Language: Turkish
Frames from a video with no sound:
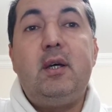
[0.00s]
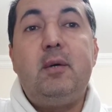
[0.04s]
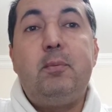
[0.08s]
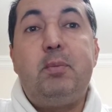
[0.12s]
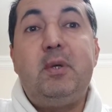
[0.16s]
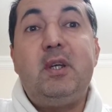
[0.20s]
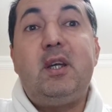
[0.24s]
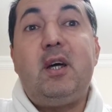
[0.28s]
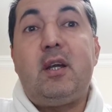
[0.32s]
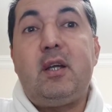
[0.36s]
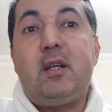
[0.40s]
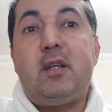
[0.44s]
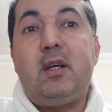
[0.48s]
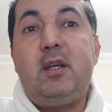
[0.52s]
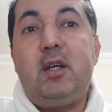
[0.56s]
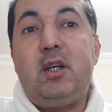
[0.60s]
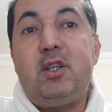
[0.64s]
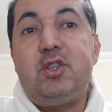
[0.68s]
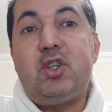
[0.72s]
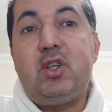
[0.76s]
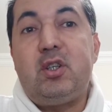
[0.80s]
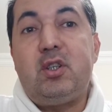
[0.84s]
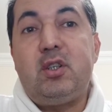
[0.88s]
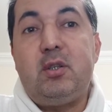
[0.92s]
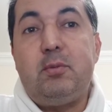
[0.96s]
bir arada
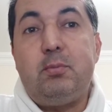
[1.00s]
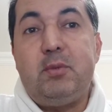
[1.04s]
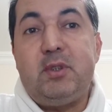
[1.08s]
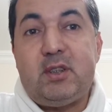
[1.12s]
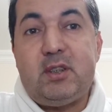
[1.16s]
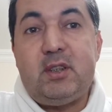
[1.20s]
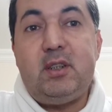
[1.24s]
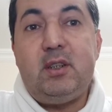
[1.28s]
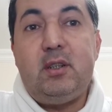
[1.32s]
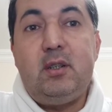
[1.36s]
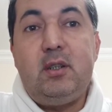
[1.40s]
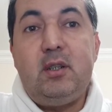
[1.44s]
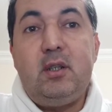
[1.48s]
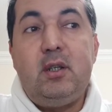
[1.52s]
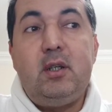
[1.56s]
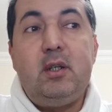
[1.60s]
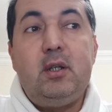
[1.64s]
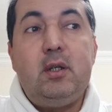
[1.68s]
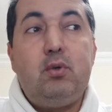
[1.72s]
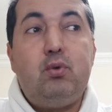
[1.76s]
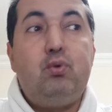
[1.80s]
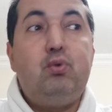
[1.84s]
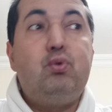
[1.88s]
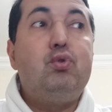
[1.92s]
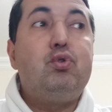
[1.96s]
yaşadığımızı
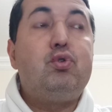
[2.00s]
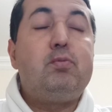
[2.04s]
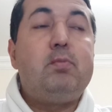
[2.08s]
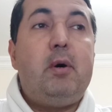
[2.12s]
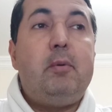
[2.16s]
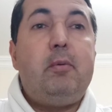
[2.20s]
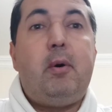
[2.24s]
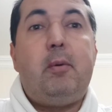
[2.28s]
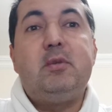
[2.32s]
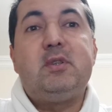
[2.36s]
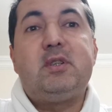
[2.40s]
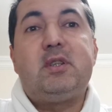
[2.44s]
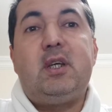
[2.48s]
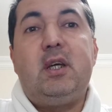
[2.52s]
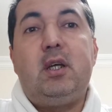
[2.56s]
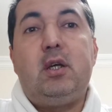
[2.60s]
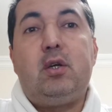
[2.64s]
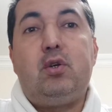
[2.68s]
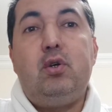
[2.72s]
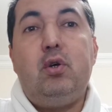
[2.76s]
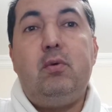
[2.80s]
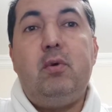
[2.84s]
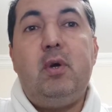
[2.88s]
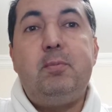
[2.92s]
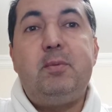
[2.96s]
unutmamamız
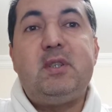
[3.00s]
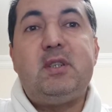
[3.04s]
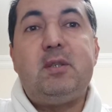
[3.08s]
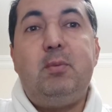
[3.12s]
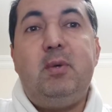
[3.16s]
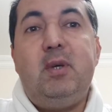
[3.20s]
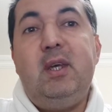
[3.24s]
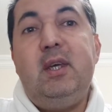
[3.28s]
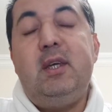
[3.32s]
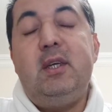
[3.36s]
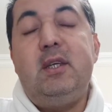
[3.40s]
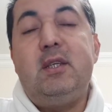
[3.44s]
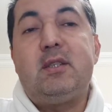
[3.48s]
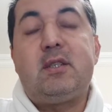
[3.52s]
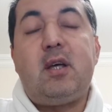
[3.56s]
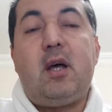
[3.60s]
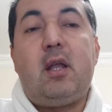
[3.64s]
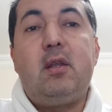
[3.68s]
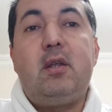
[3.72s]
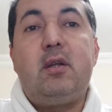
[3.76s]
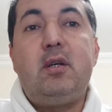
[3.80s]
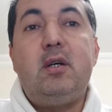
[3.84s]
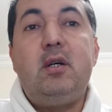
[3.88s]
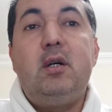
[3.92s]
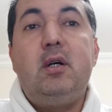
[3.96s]
gerekiyor ve bizim iyi
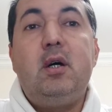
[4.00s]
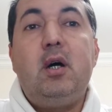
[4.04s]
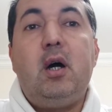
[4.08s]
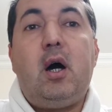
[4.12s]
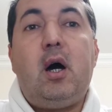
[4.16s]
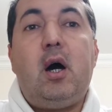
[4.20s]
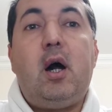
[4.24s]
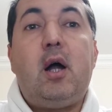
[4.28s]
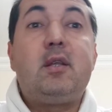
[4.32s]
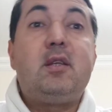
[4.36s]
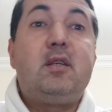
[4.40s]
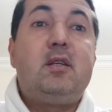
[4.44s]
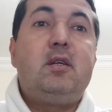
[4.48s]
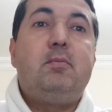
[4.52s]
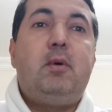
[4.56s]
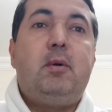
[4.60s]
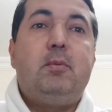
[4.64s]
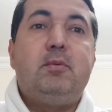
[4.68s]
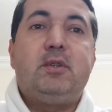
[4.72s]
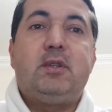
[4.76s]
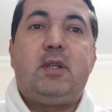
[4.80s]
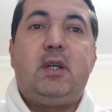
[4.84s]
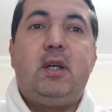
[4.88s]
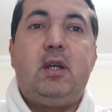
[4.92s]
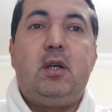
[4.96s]
insanları
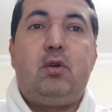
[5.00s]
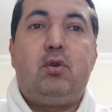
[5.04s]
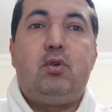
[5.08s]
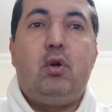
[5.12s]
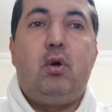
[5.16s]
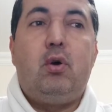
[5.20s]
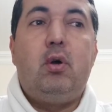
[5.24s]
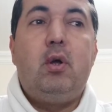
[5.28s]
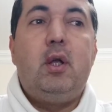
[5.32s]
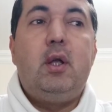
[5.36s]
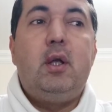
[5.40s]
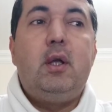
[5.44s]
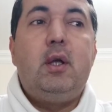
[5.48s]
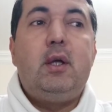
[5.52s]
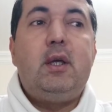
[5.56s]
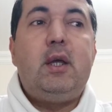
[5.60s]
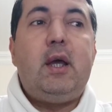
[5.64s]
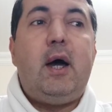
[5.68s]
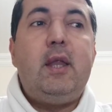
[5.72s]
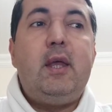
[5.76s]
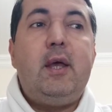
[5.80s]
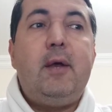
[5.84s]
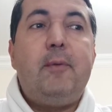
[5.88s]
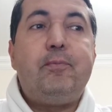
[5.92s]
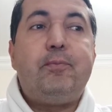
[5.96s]
arttırmamız gerekiyor.
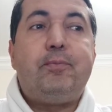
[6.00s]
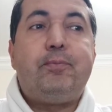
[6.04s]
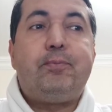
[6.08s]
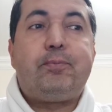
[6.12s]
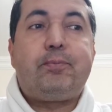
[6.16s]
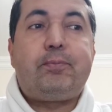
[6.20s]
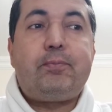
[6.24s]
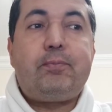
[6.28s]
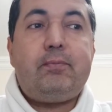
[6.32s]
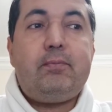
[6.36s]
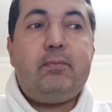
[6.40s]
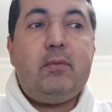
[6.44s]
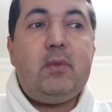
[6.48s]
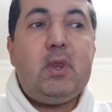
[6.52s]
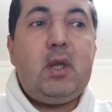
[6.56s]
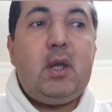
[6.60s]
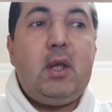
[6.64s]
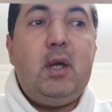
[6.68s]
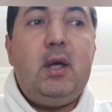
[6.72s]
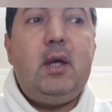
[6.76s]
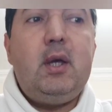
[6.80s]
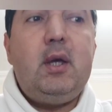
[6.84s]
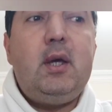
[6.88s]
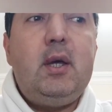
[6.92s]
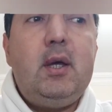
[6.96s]
Yani
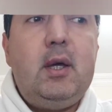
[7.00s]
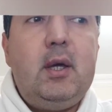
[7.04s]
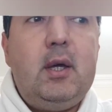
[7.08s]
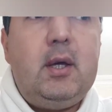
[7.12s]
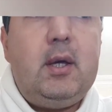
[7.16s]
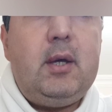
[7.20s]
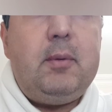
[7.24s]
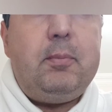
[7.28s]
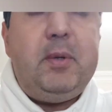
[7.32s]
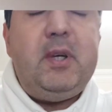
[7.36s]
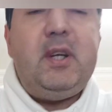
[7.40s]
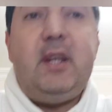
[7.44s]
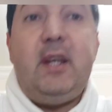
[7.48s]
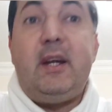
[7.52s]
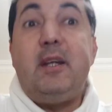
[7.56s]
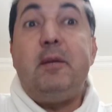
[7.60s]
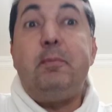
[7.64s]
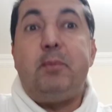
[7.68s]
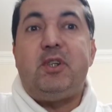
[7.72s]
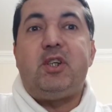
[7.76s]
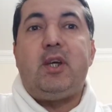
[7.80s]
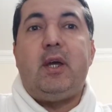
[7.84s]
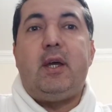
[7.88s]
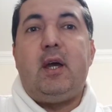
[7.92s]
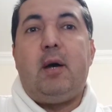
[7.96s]
e, birilerinin
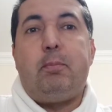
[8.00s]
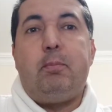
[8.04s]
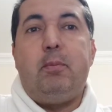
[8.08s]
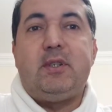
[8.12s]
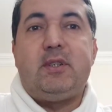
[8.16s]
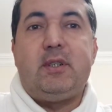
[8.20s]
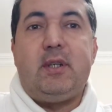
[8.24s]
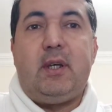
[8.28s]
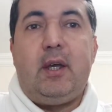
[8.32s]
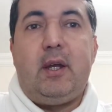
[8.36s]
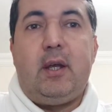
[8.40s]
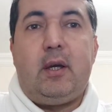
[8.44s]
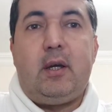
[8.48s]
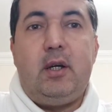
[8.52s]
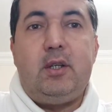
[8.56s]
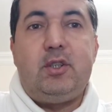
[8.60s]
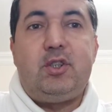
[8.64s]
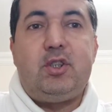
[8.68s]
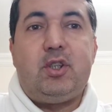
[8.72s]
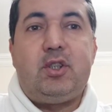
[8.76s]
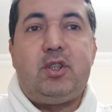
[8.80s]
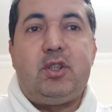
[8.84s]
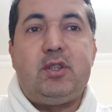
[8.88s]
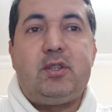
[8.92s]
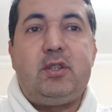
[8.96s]
bir şey yapması gerek
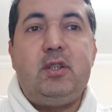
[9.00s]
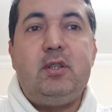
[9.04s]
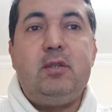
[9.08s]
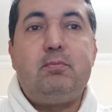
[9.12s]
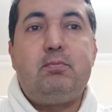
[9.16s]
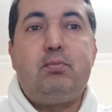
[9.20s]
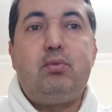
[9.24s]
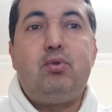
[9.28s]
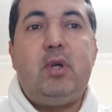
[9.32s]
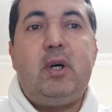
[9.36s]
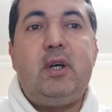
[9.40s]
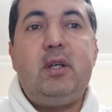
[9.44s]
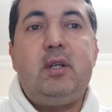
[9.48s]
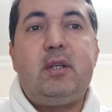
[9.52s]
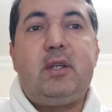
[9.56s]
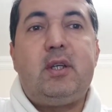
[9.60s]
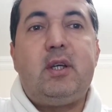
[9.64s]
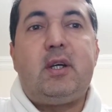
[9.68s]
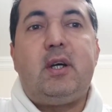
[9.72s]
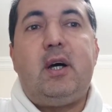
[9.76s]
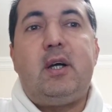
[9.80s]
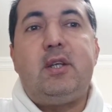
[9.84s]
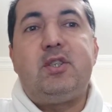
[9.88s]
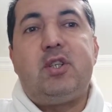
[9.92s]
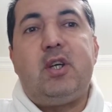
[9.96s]
açıkçası. Buna
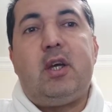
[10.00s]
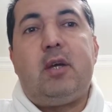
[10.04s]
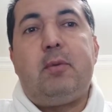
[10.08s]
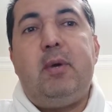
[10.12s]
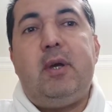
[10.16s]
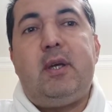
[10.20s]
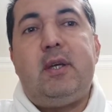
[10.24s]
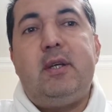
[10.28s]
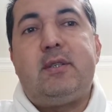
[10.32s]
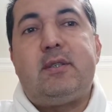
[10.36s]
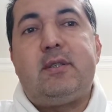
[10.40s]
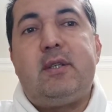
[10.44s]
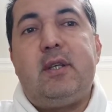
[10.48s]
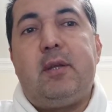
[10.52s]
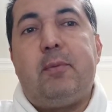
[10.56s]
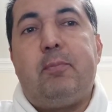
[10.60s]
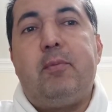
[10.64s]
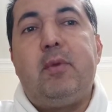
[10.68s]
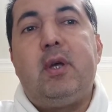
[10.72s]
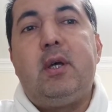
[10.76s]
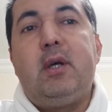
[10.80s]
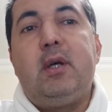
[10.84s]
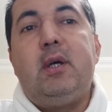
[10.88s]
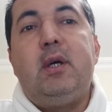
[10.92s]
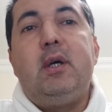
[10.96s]
dikkat çekmek isterim.
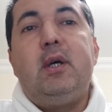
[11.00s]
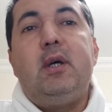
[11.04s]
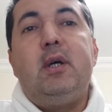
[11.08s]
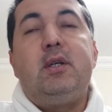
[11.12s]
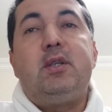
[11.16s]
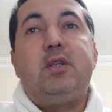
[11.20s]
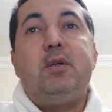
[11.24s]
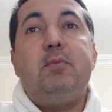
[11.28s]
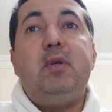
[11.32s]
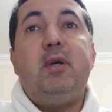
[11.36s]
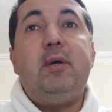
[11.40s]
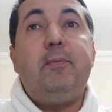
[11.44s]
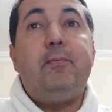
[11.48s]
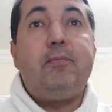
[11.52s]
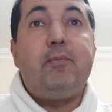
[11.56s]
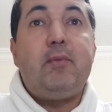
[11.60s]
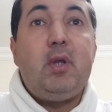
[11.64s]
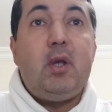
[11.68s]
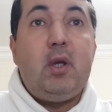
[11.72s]
Şimdi